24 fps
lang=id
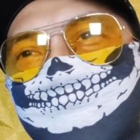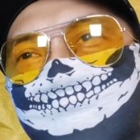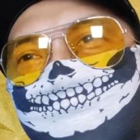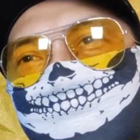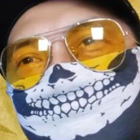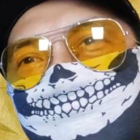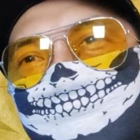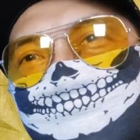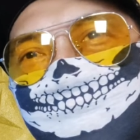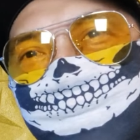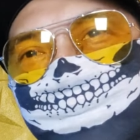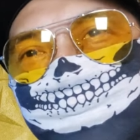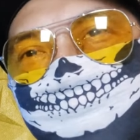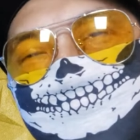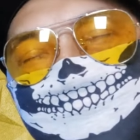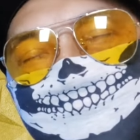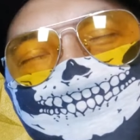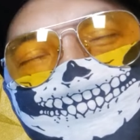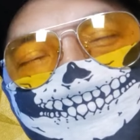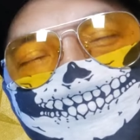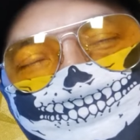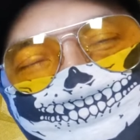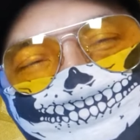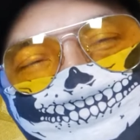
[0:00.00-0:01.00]
uh,
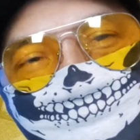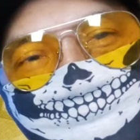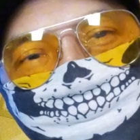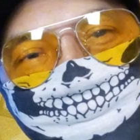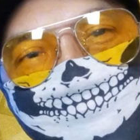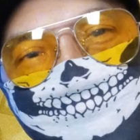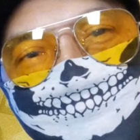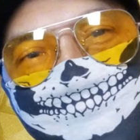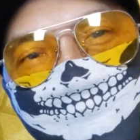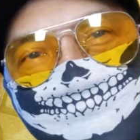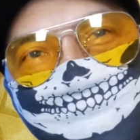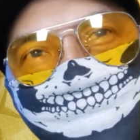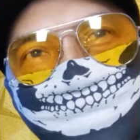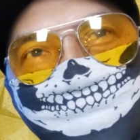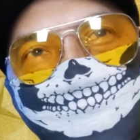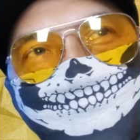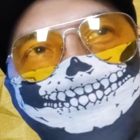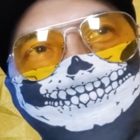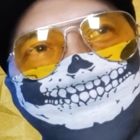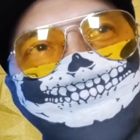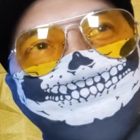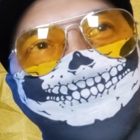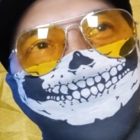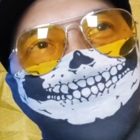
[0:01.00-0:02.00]
pikirannya di mana gitu
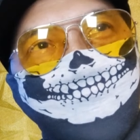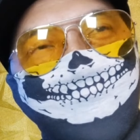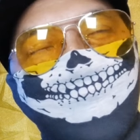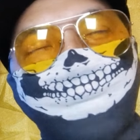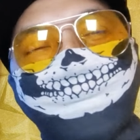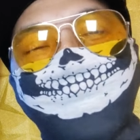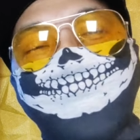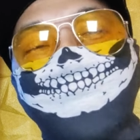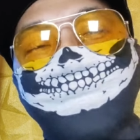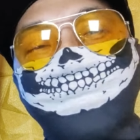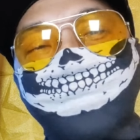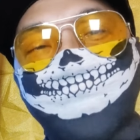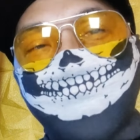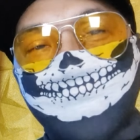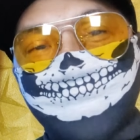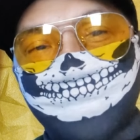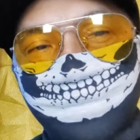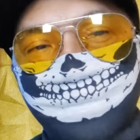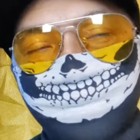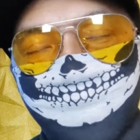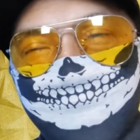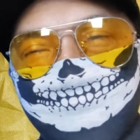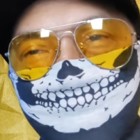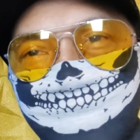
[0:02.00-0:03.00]
karena saya nggak menemukan
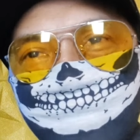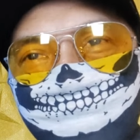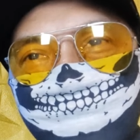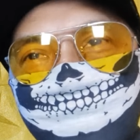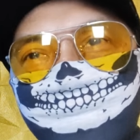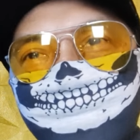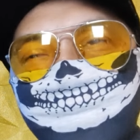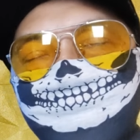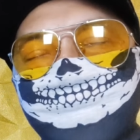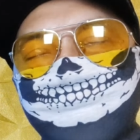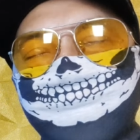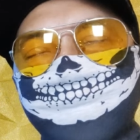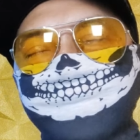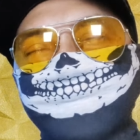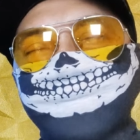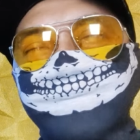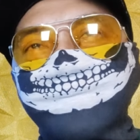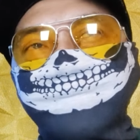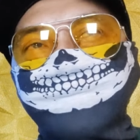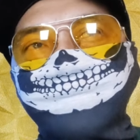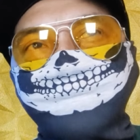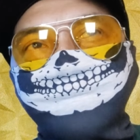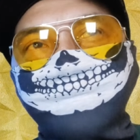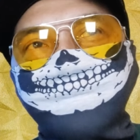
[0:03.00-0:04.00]
jumlah itu teman-teman